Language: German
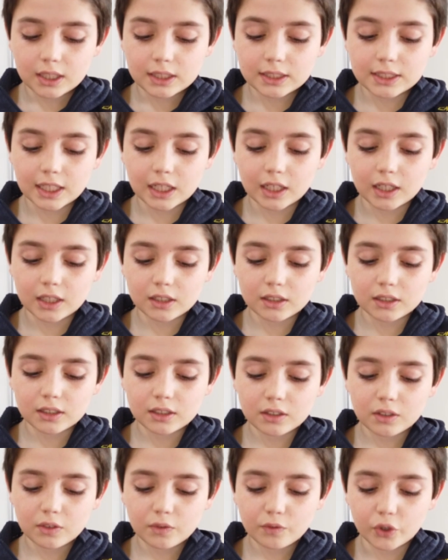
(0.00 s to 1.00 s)
Singend
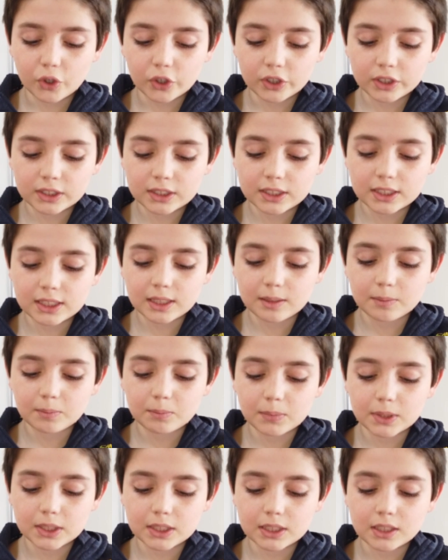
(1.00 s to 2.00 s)
folgten sie
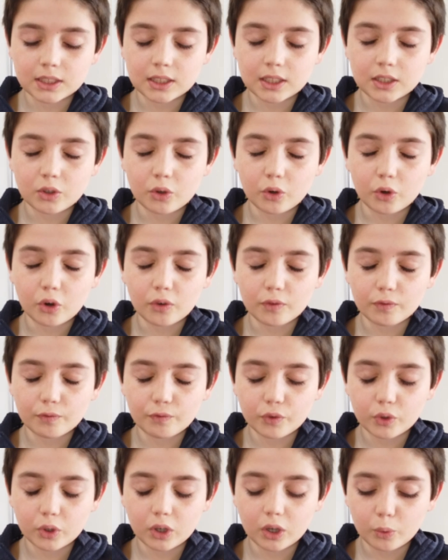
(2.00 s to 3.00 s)
ihm bis in den
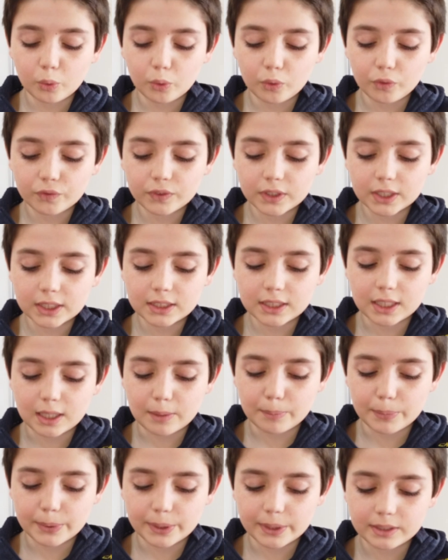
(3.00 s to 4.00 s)
Vorhof des
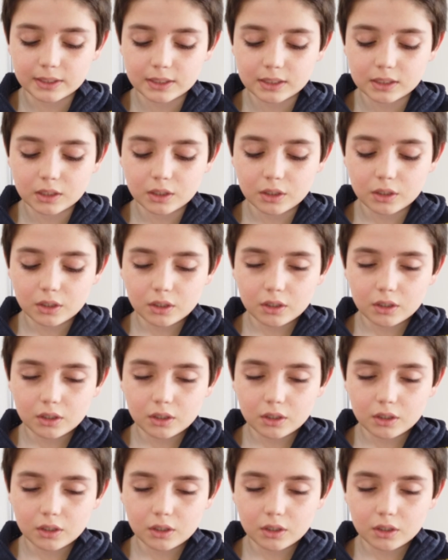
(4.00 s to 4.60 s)
Tempels.